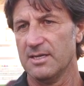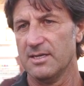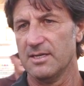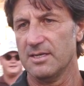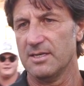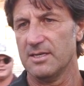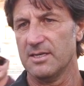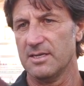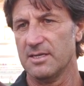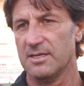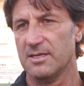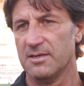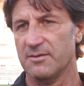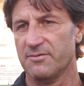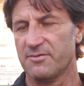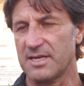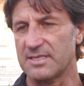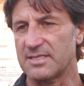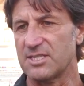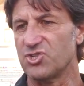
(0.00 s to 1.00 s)
eh,
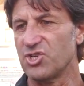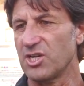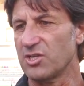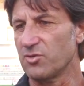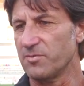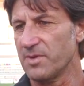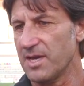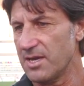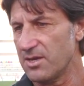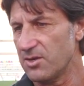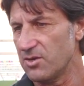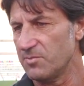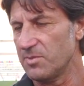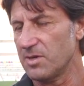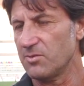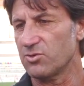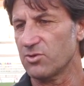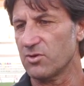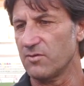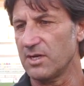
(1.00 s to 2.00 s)
fraseggiato meglio,
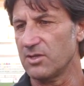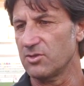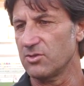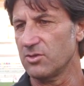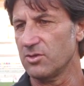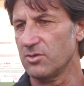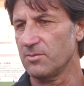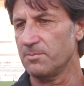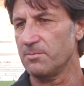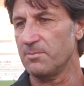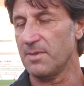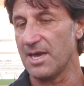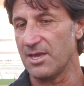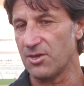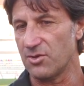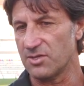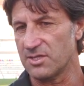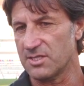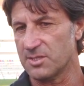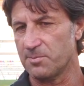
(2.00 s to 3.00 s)
abbiamo trovato
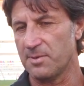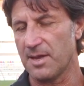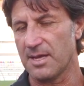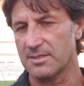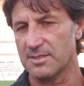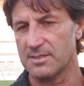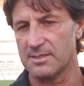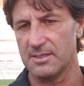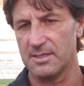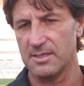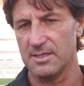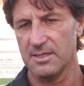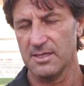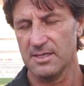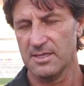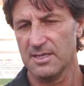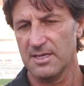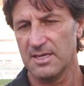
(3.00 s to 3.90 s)
meglio gli spazi.